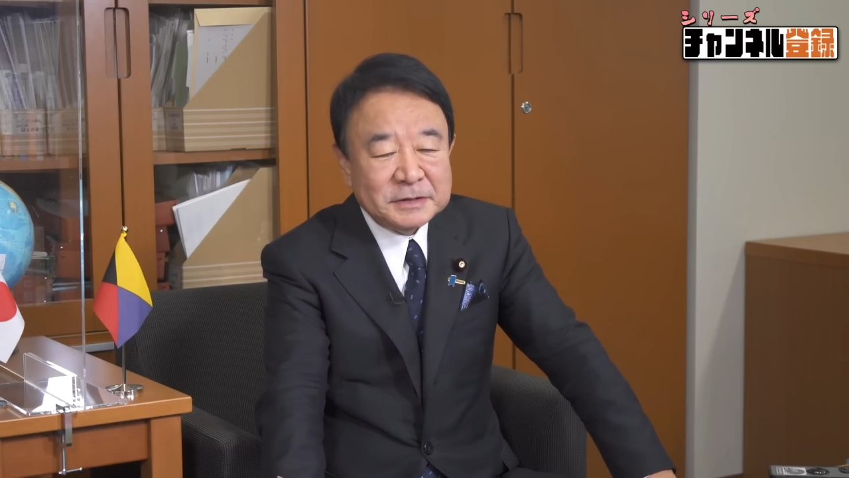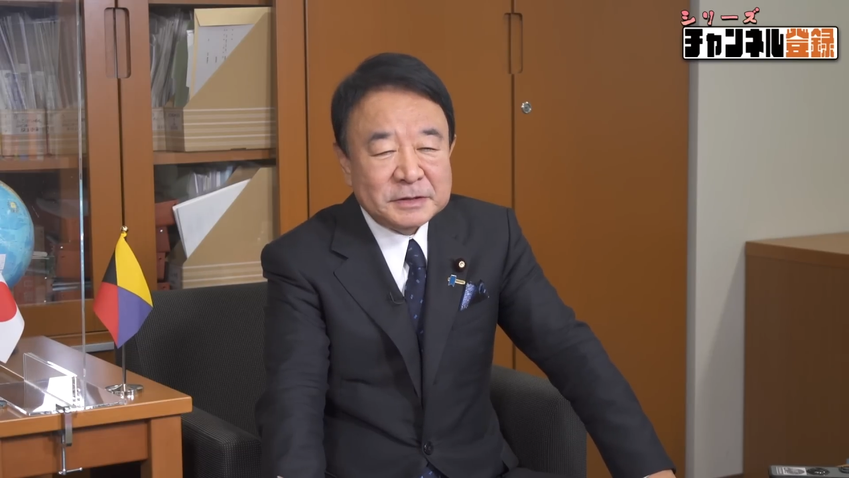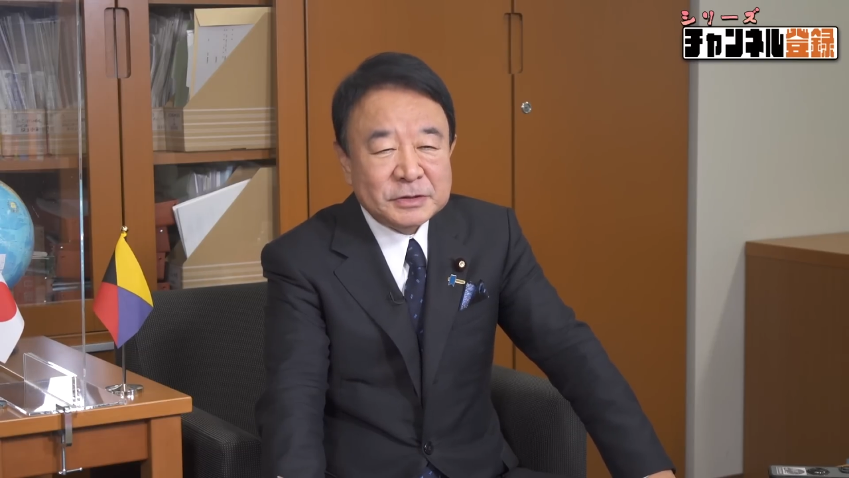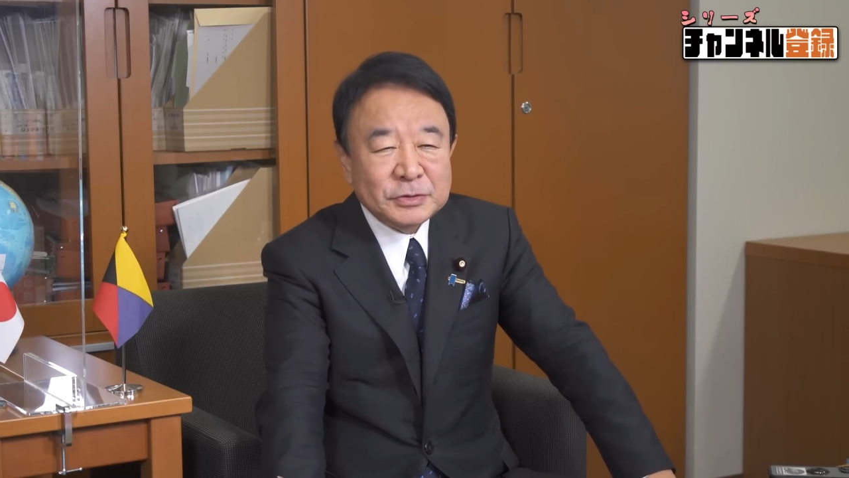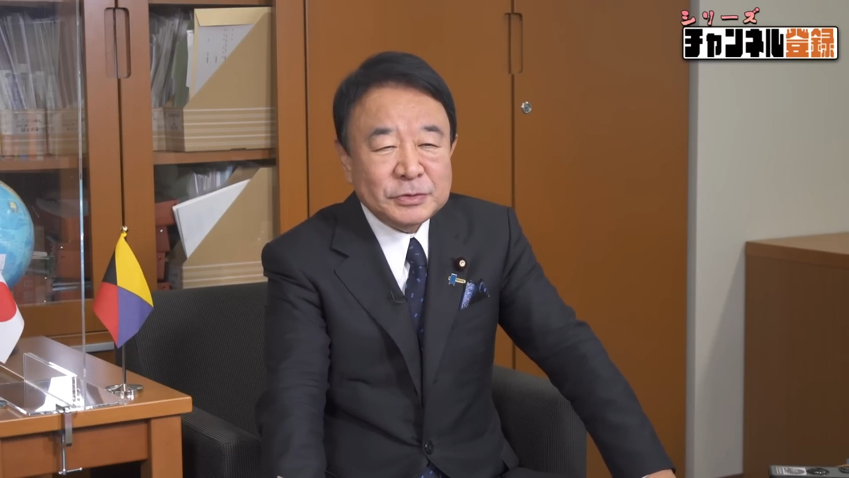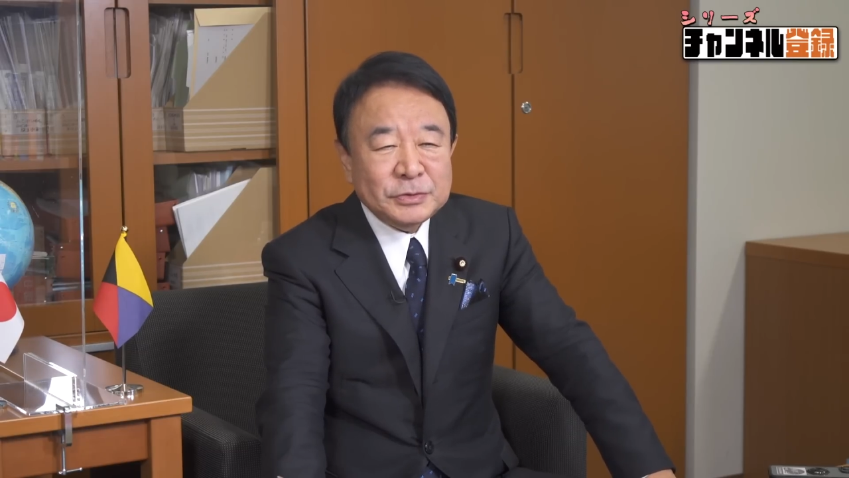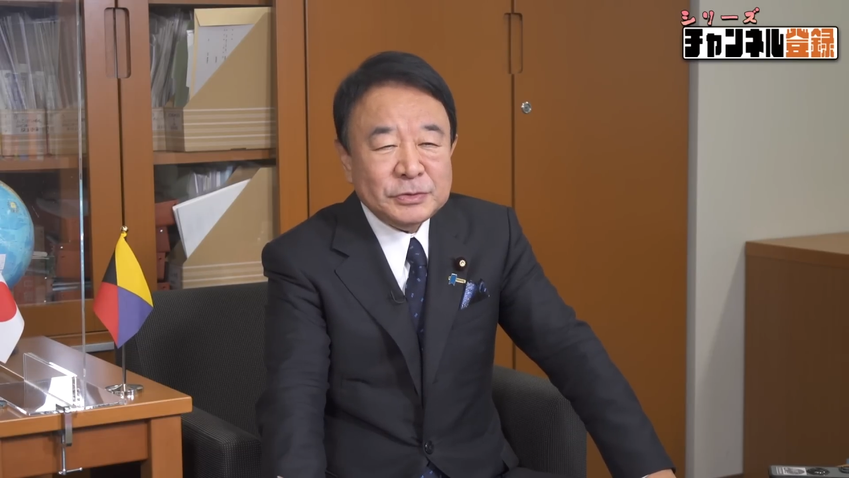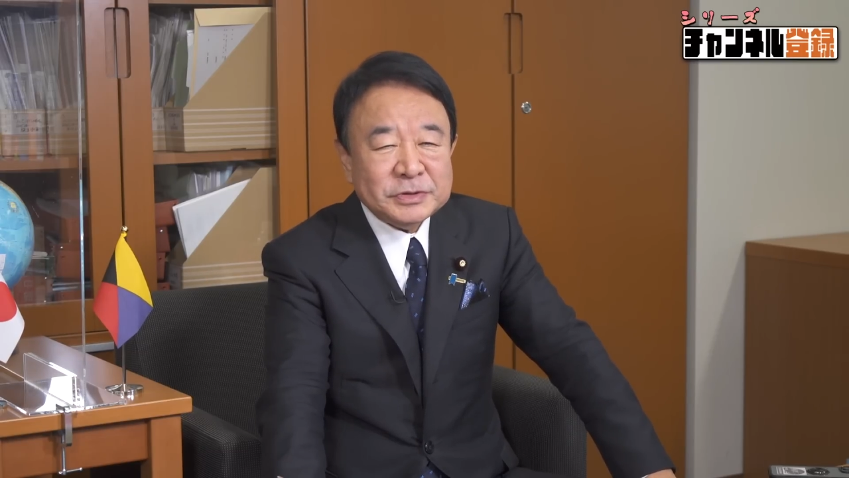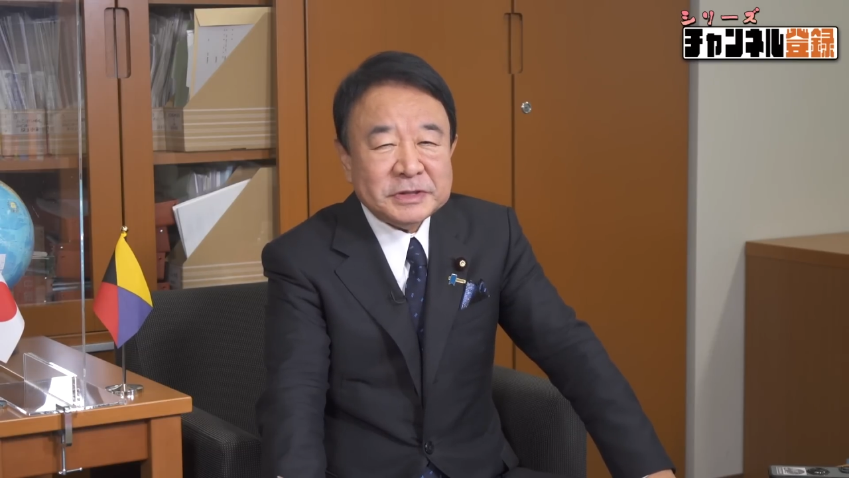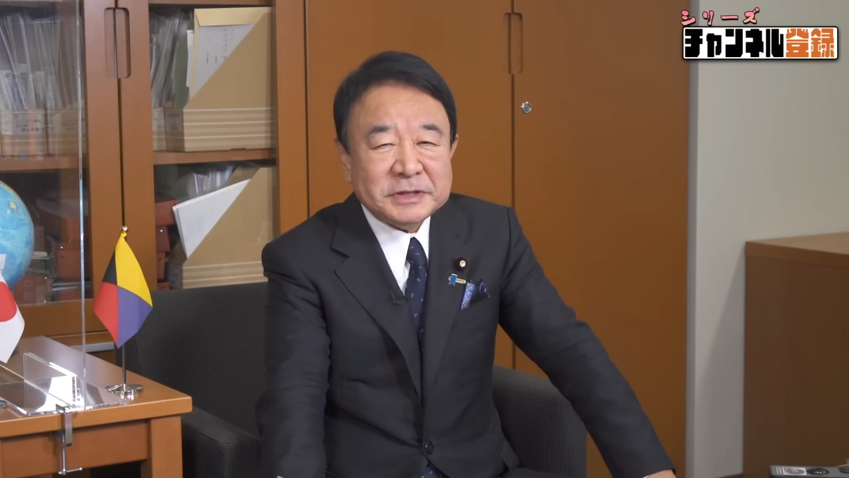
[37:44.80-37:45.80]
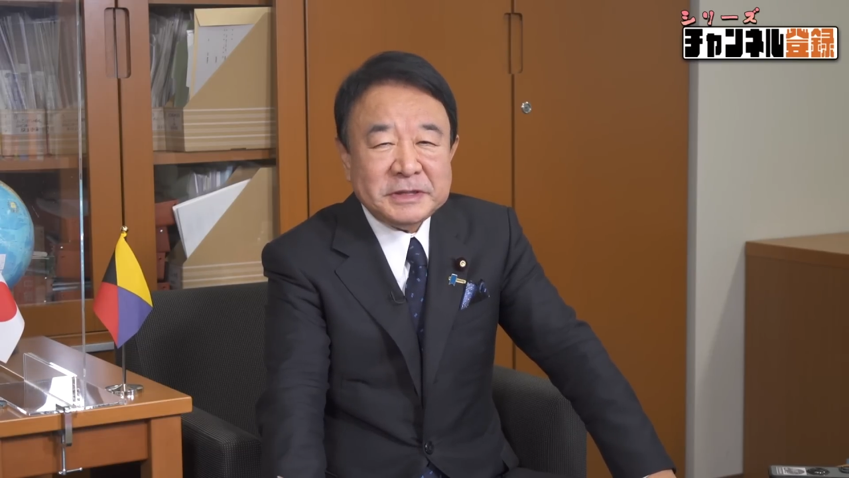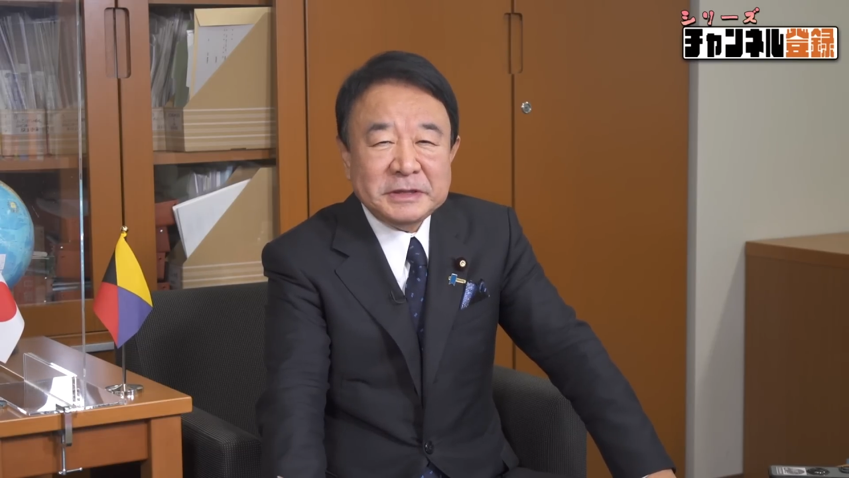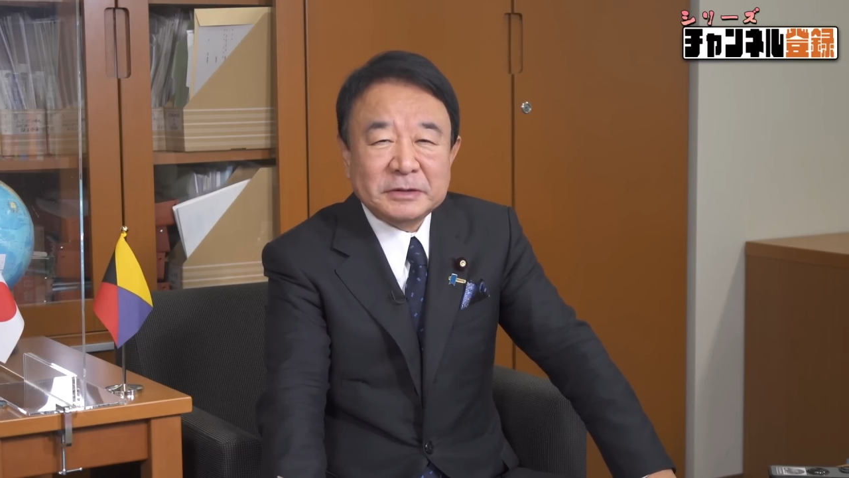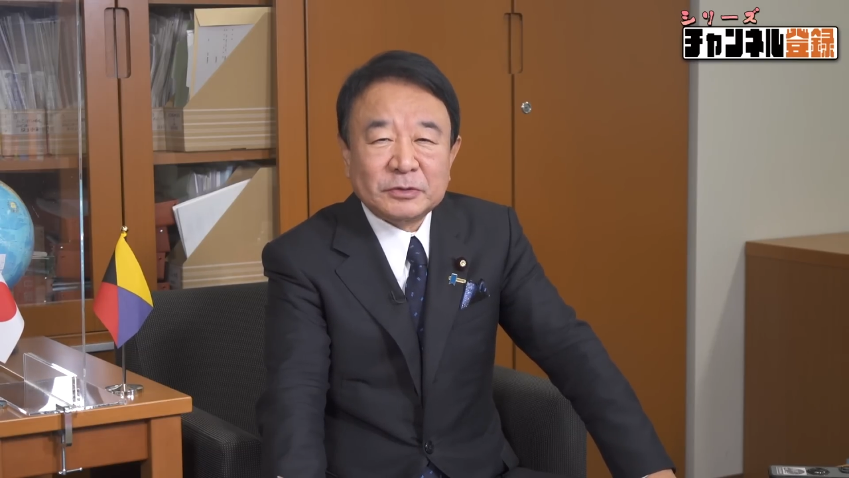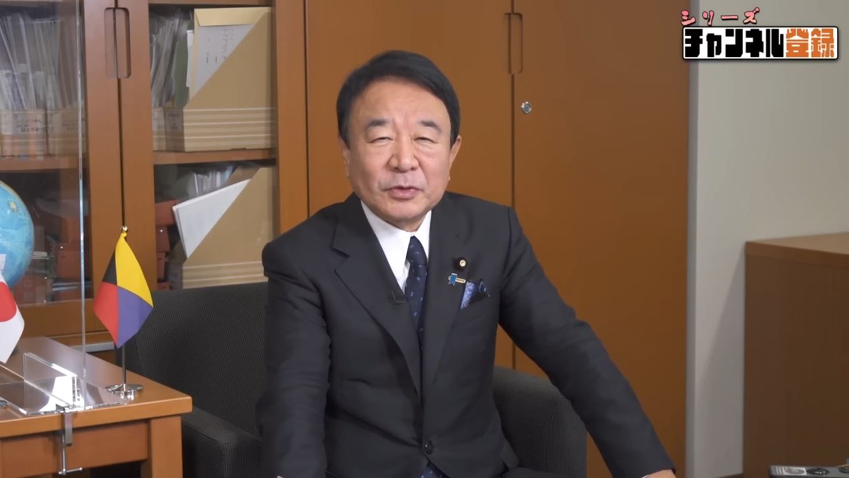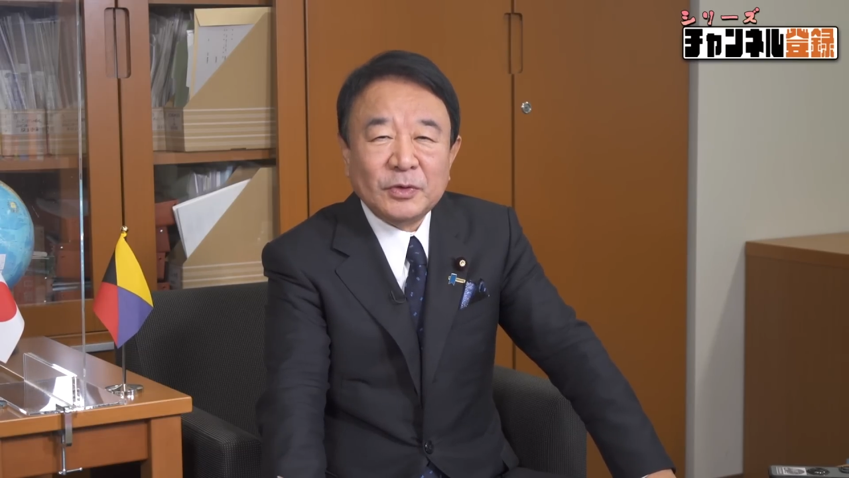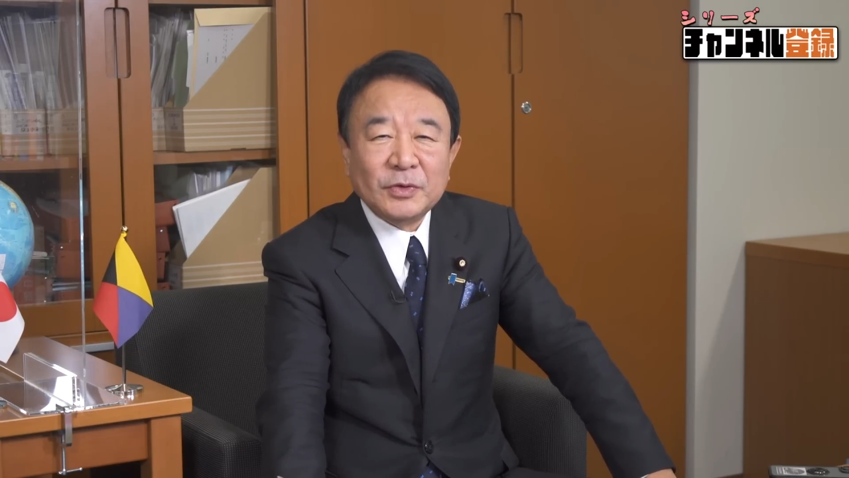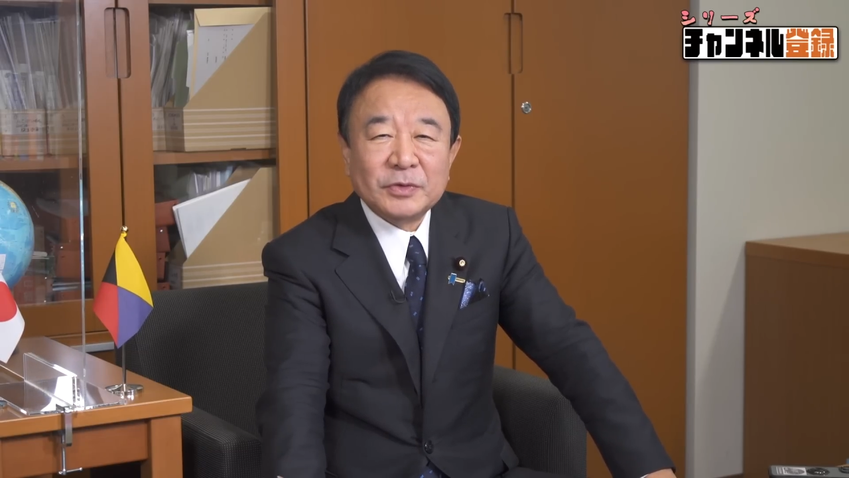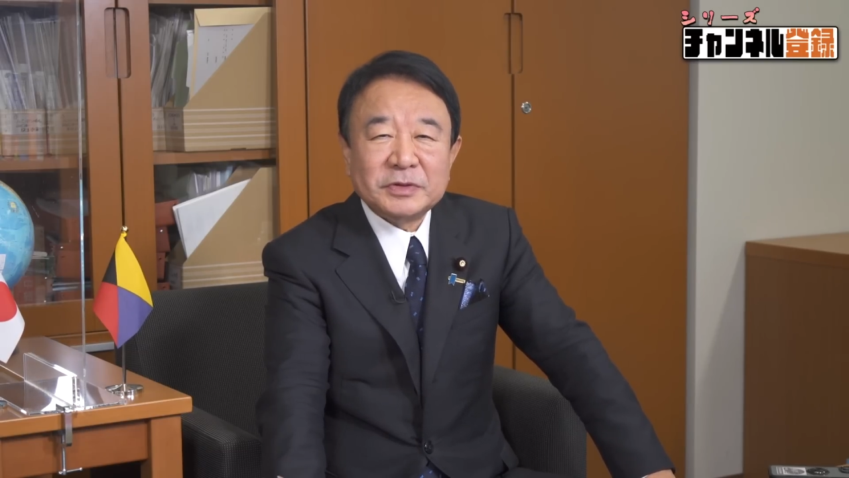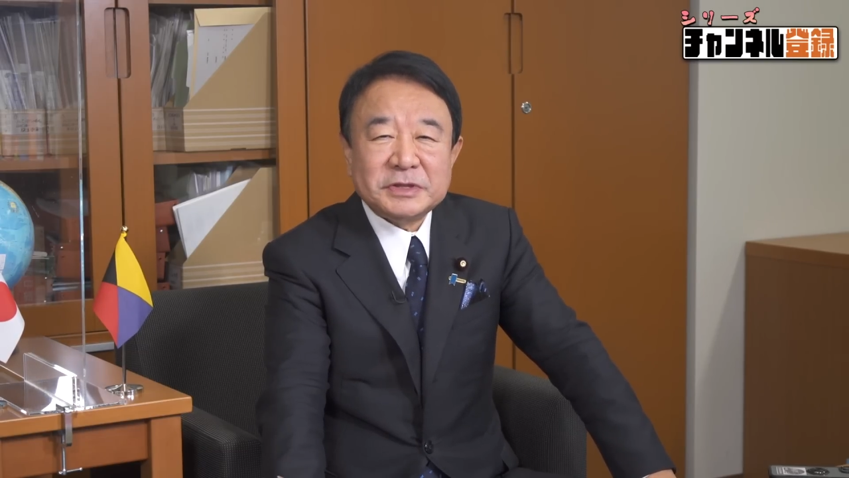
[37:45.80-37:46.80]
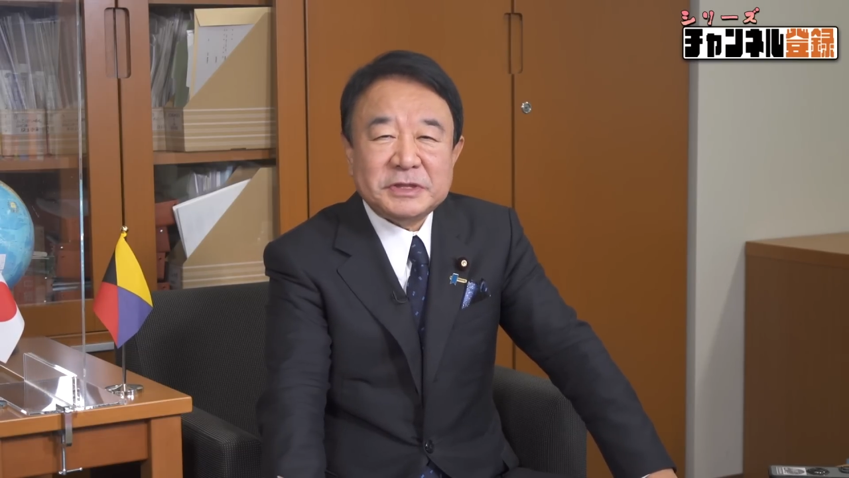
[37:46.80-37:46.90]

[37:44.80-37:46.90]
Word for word: 中近東